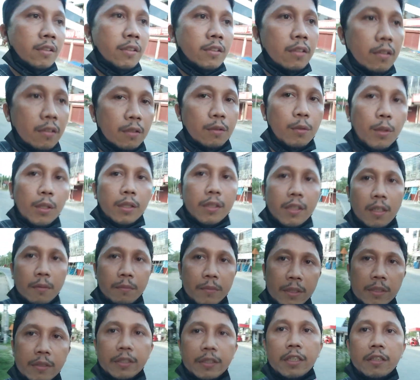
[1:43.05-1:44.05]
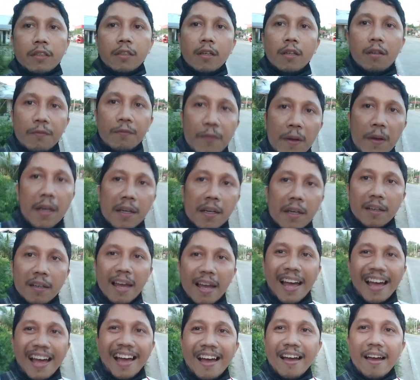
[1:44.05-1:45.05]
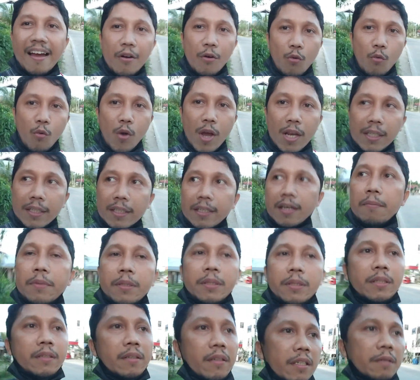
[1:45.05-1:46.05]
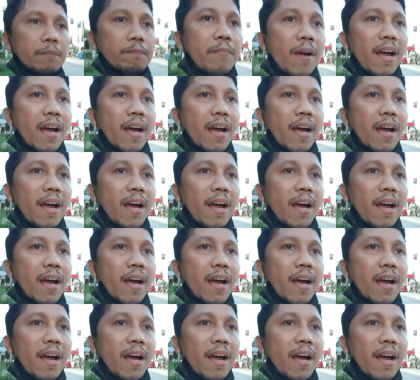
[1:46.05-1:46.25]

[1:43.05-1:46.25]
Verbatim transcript: So ah, welcome here in uh, Panglao. Welcome here in